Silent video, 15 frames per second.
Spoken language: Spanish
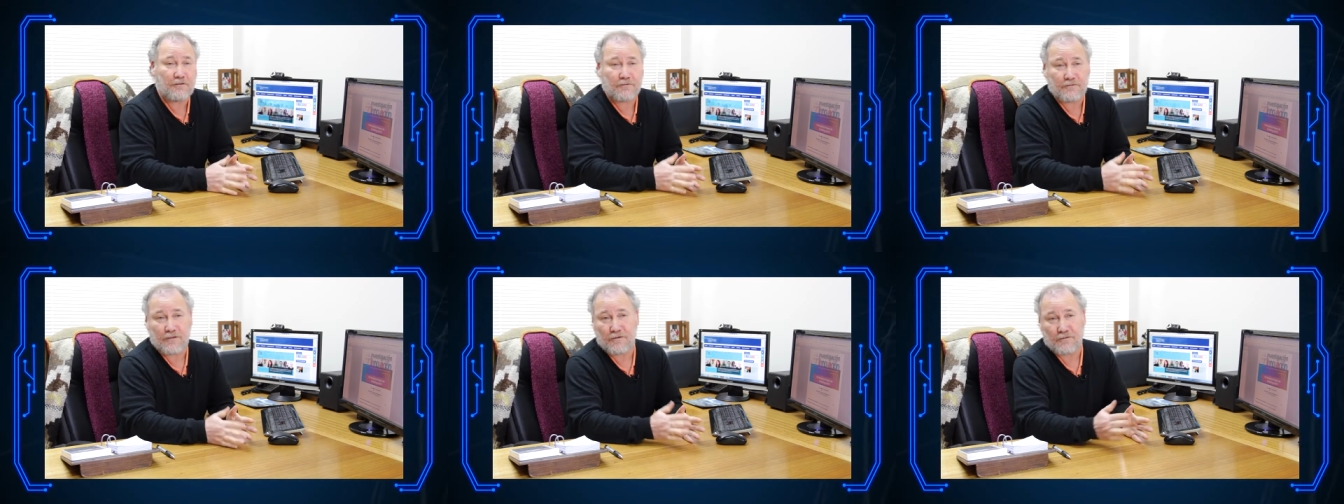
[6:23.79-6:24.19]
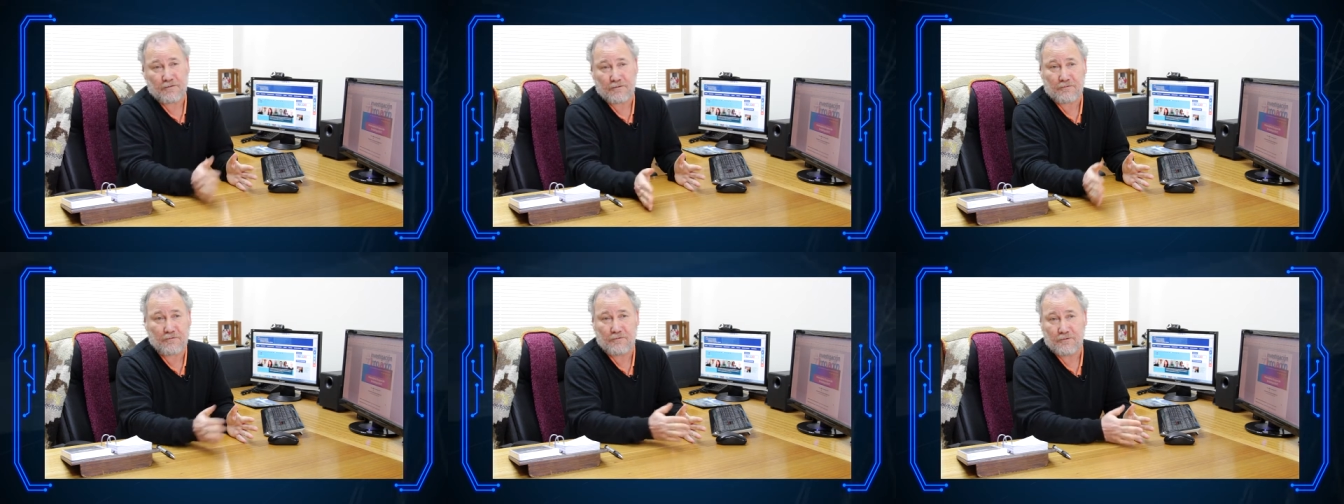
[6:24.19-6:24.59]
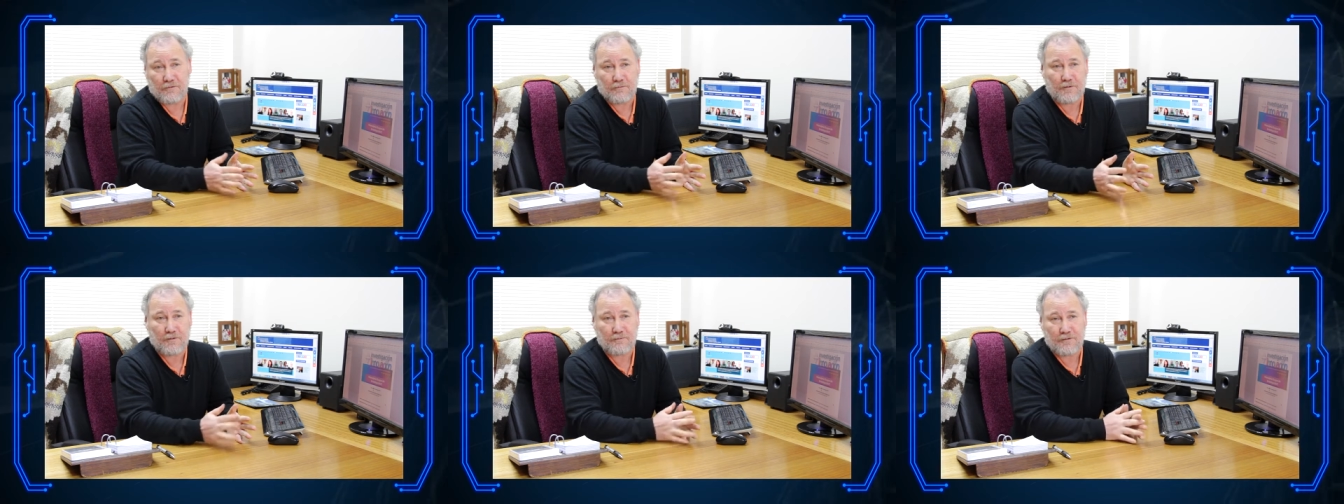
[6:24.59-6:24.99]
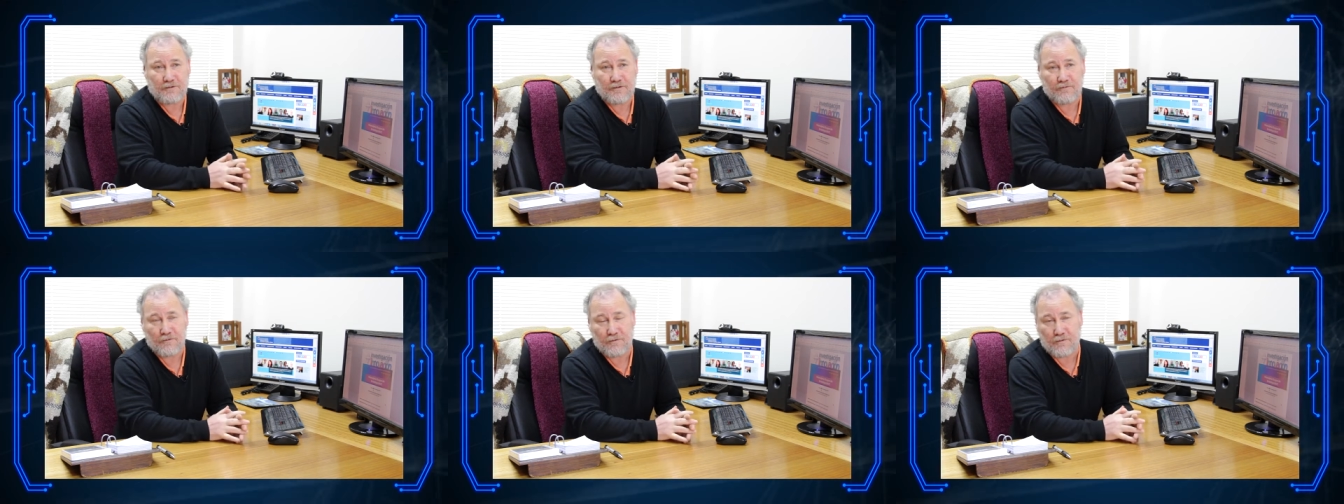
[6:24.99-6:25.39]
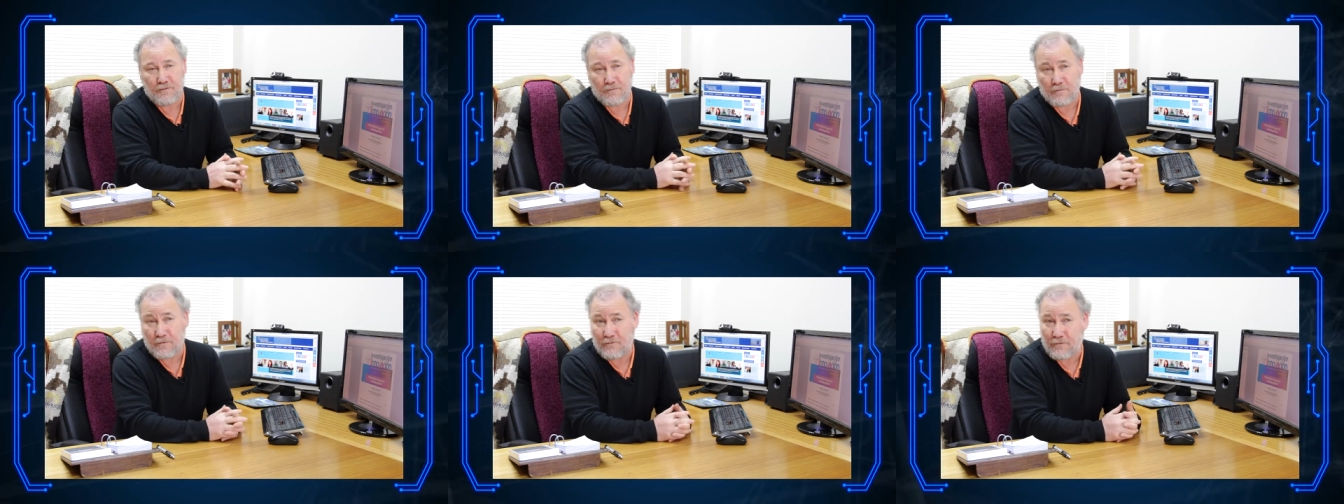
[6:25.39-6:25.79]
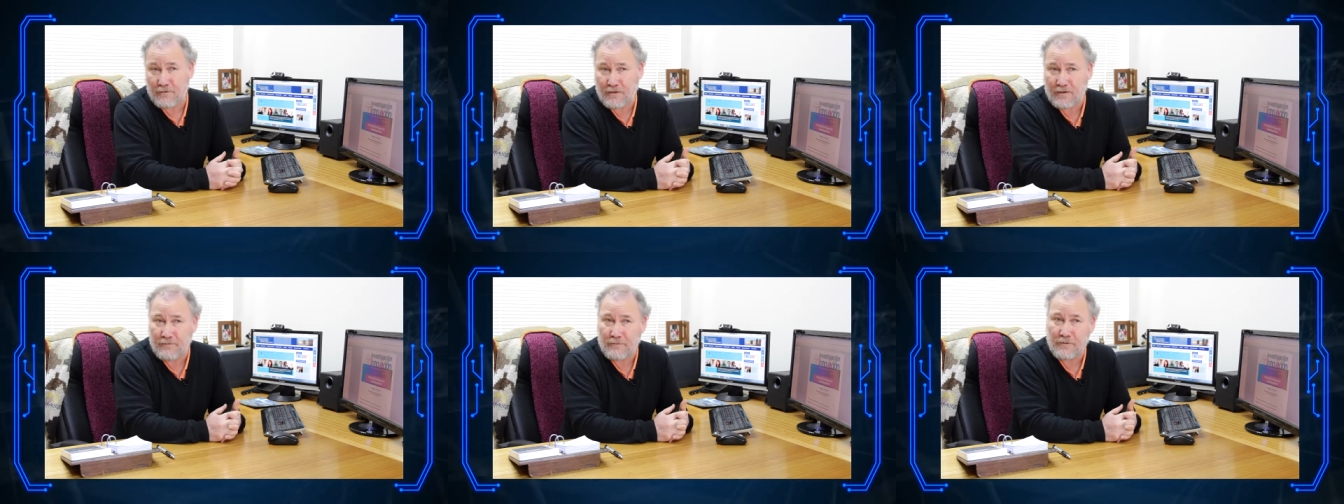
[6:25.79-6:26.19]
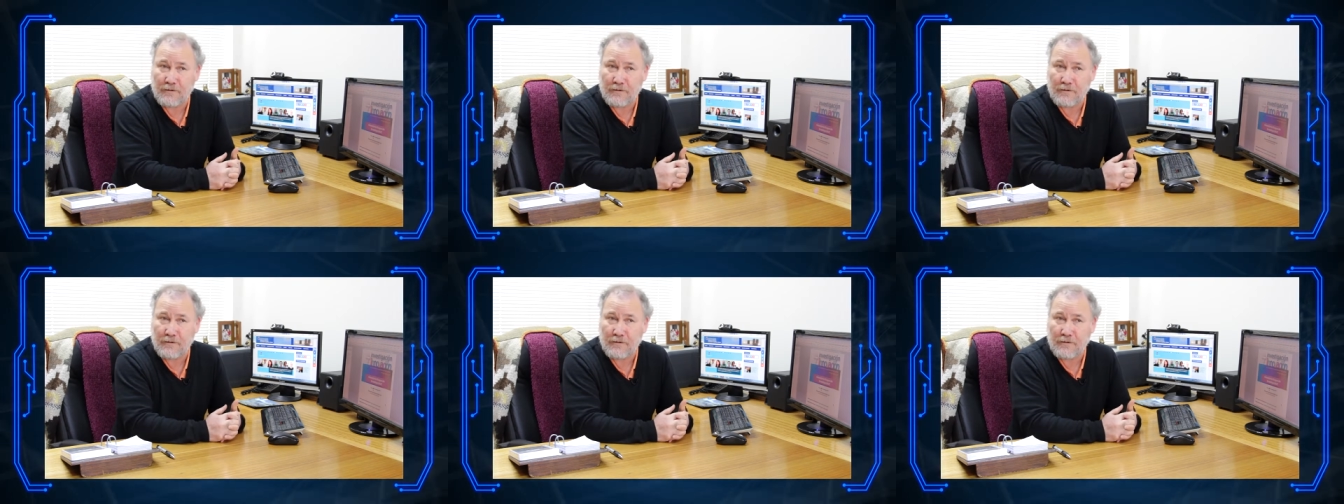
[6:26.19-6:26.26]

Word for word: asociados a ciertos nombres específicos como FONDEF